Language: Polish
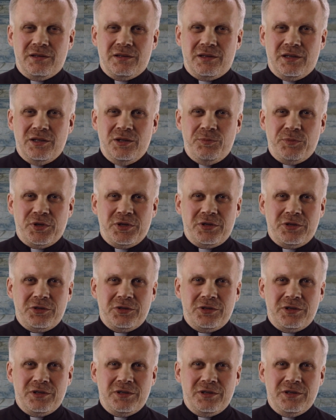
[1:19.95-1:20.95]
Kiedy
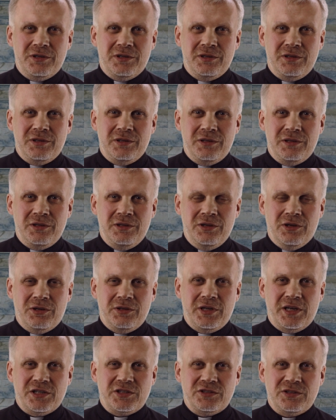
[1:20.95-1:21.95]
prorok
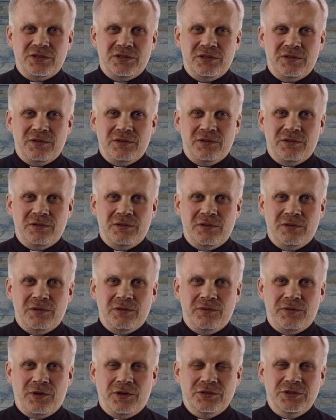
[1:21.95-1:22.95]
Jonasz
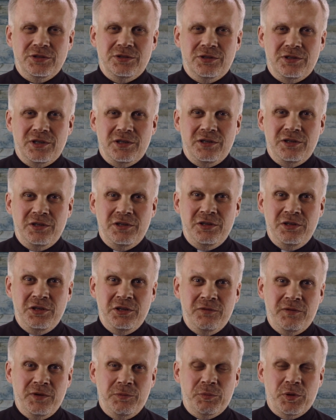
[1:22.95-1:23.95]
wchodzi do
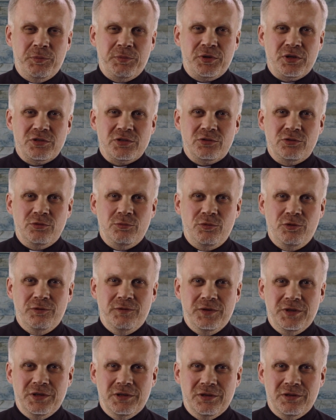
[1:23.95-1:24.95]
Niniwy, po prostu
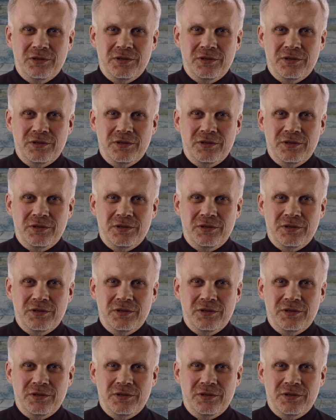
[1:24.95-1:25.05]
mówi,